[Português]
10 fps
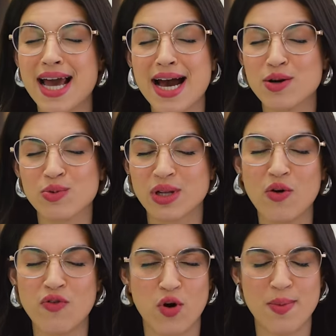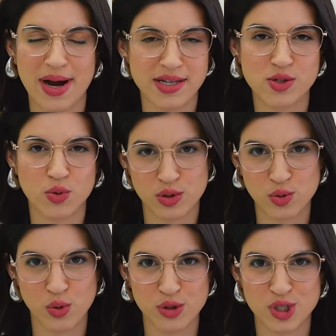eram tão formais quanto
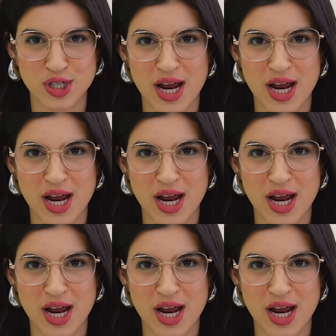hoje, né?